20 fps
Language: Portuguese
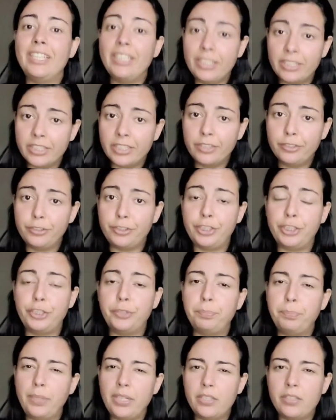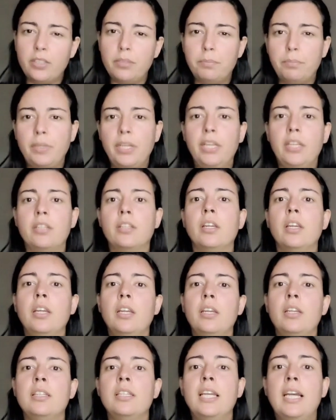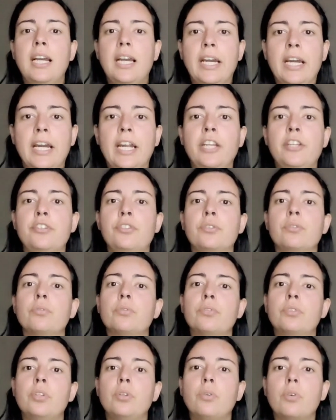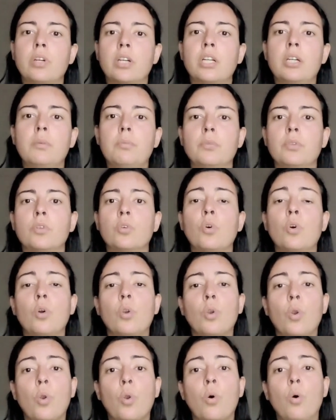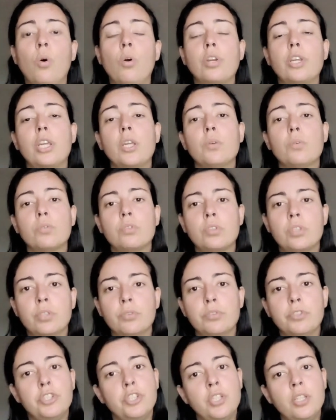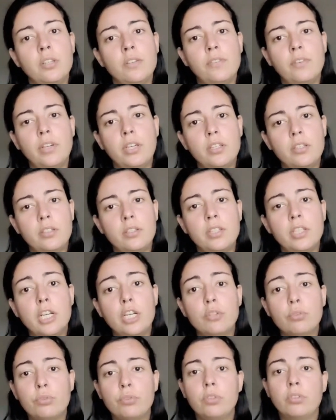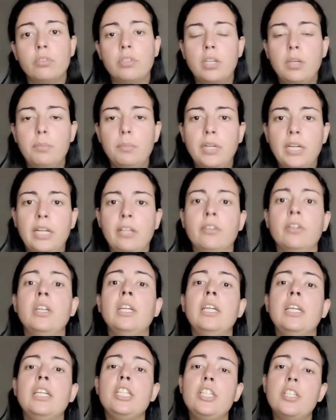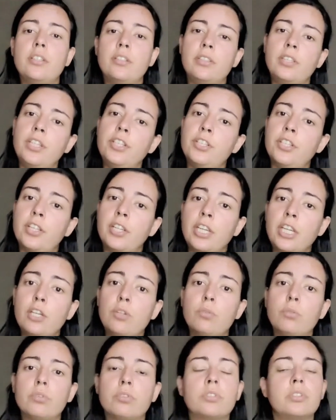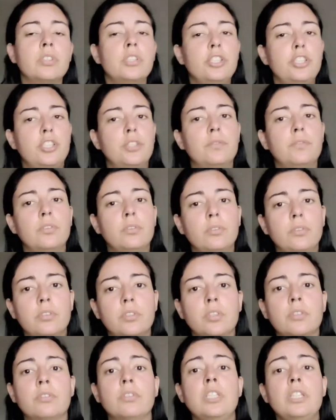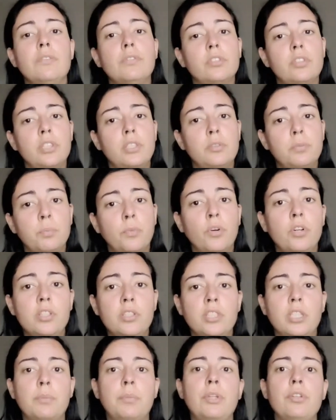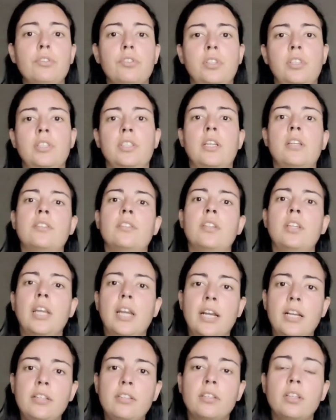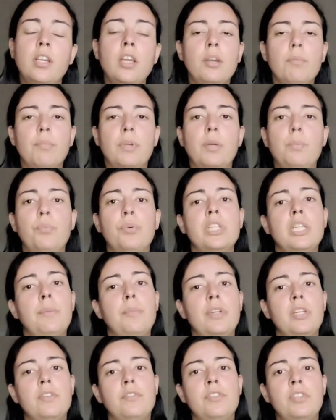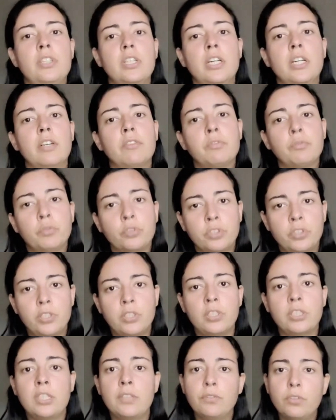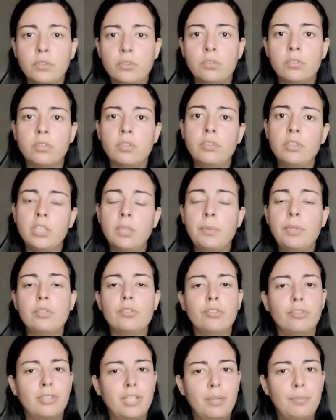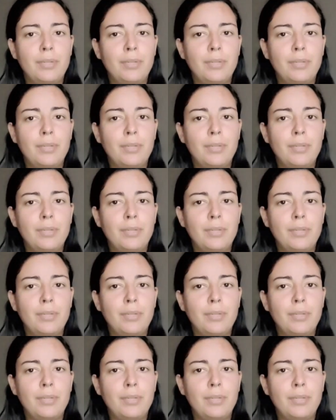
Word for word: Então, gente, pense bem na arte, no seu ramo, coloque o seu diferencial no seu trabalho e esteja em constante evolução. E vocês podem também utilizar as IAs para poder beneficiar vocês nessa evolução e também no seu